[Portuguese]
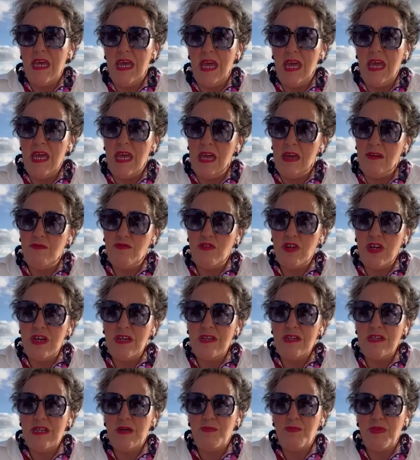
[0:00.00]
em Évora,
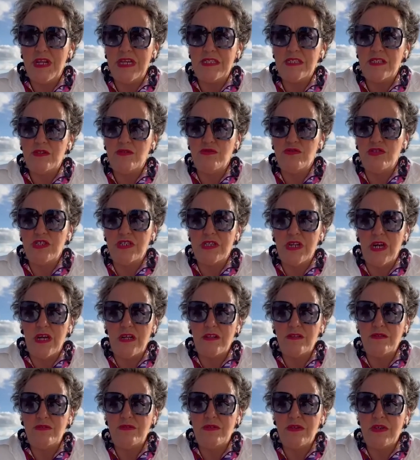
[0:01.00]
na Praça do
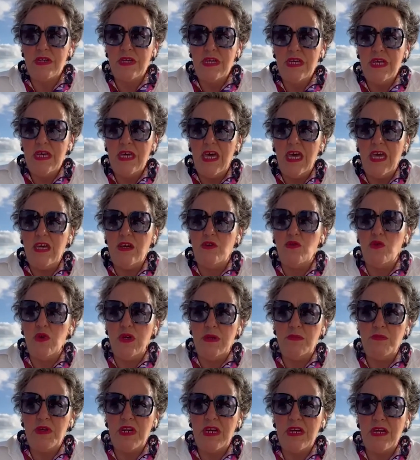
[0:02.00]
Giraldo, em
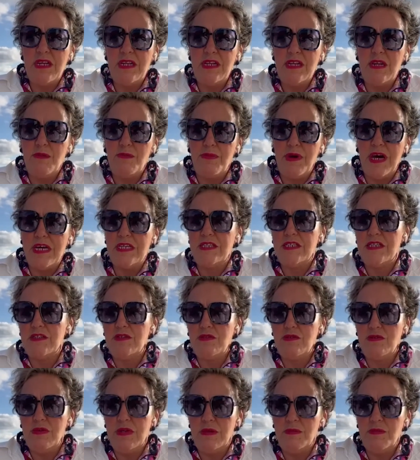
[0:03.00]
Coimbra, na Baixa
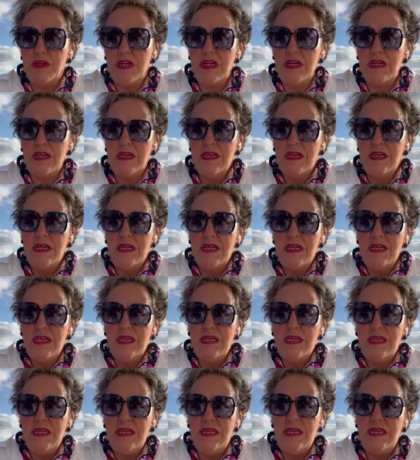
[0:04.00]
de Coimbra,
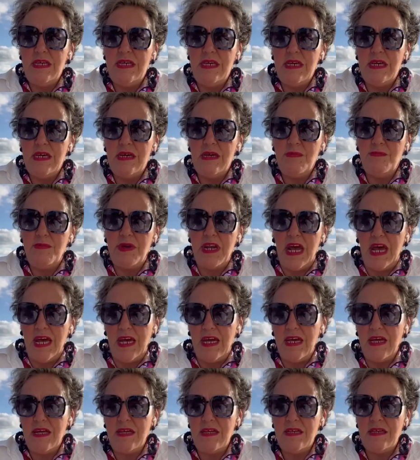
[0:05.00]
e
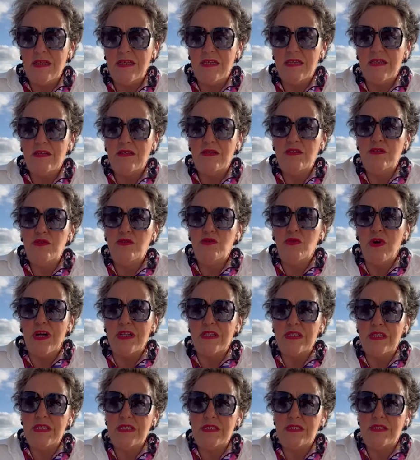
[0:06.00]
Braga no
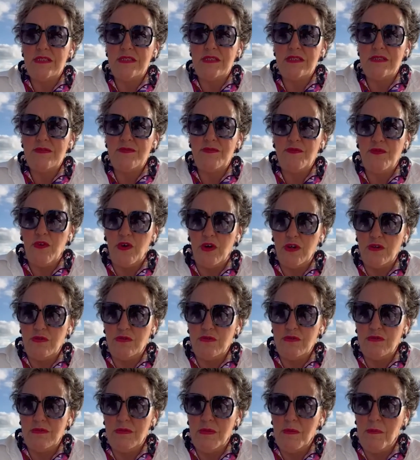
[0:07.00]
Altice Fórum
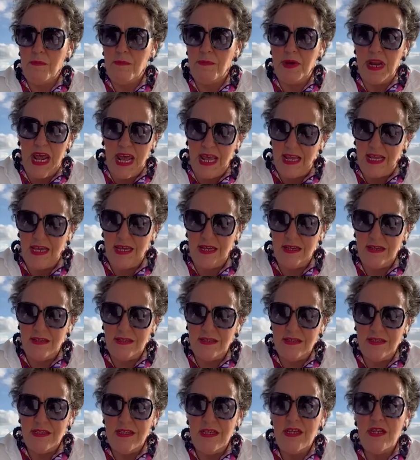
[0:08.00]
Braga.
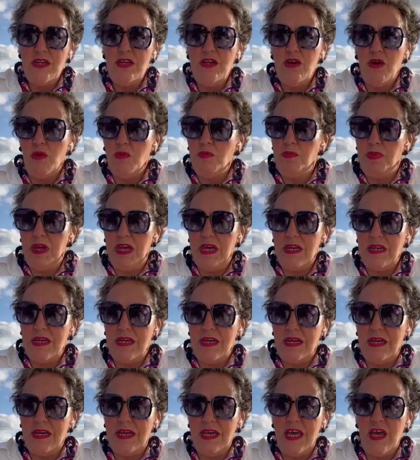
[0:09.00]
Não
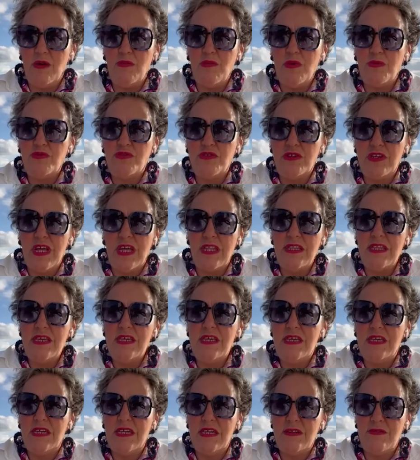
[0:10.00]
perca, é uma oportunidade
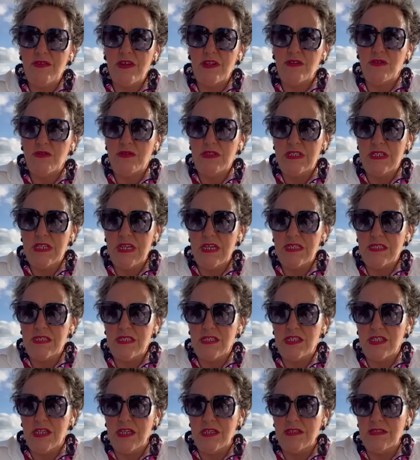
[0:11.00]
incrível de conhecer
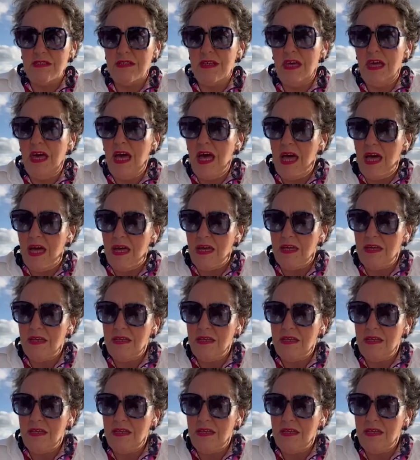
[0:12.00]
essa gente. Ah,